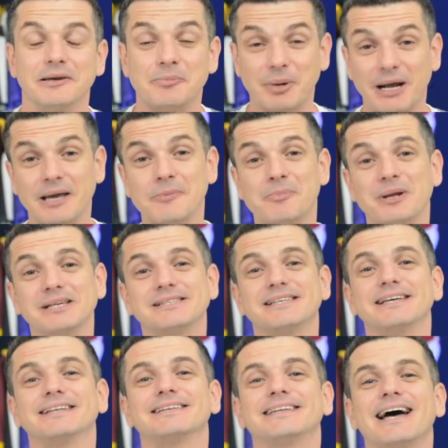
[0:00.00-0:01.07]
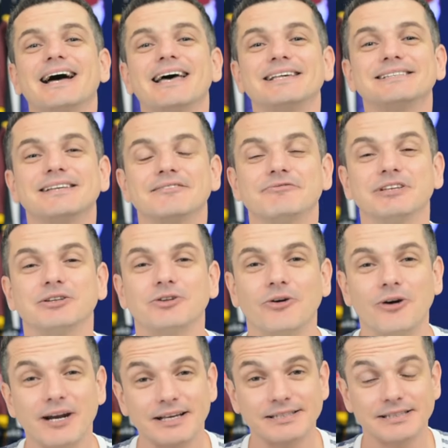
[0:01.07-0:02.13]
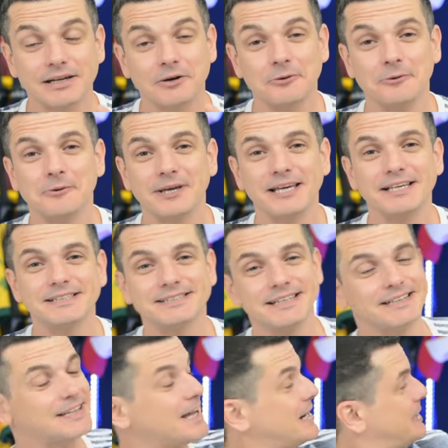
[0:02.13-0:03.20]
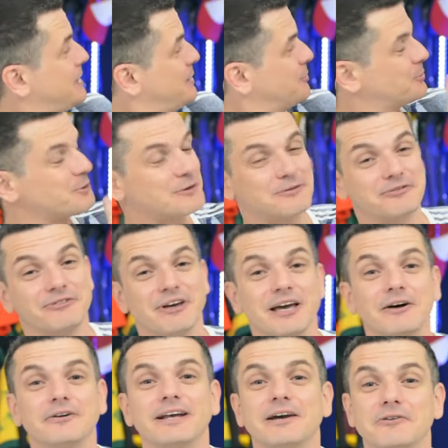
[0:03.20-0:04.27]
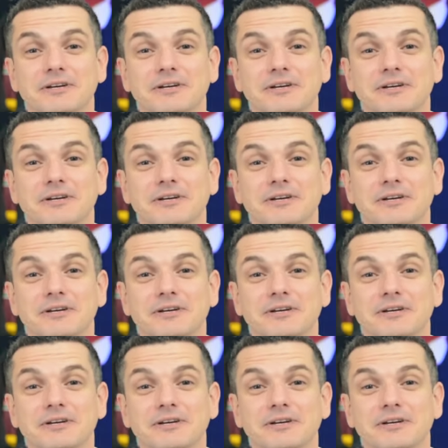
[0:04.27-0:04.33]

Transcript: E para representar essa vitória, essa conquista, tá ali o troféu, né?